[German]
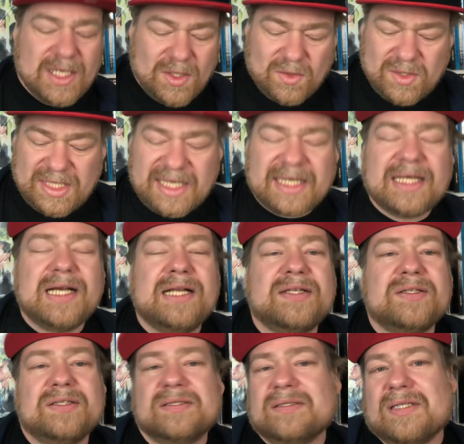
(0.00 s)
und hat
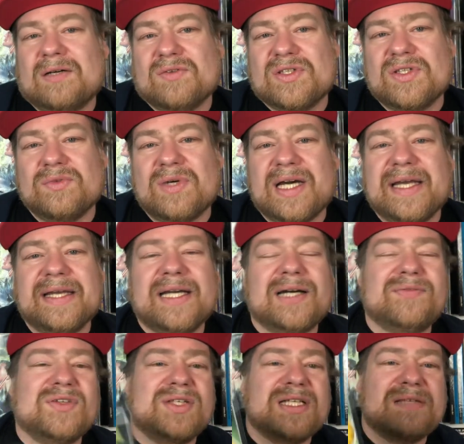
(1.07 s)
halt außen nur ein
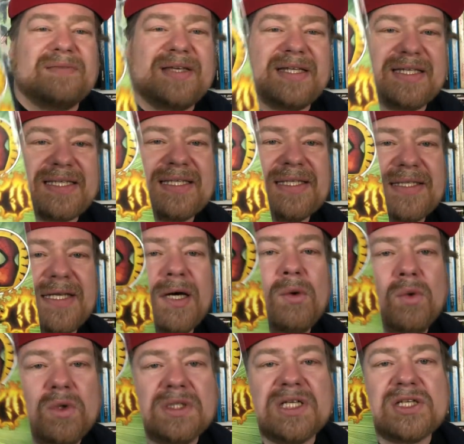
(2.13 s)
Cover und deswegen, das ist
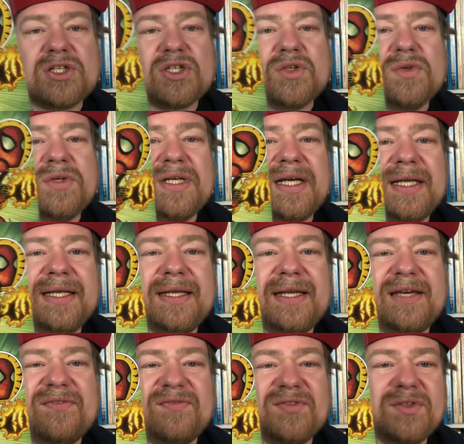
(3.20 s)
auch das Schöne an den
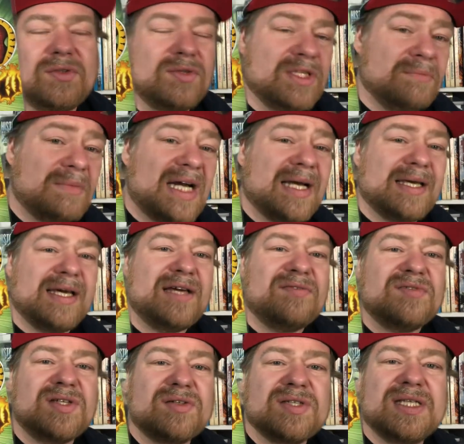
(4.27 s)
Heften und ich mag ja
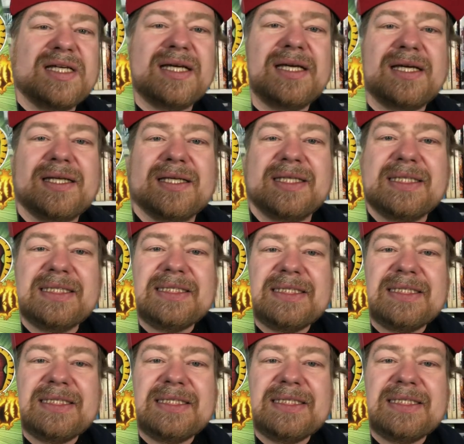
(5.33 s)
Hefte auch sehr gerne,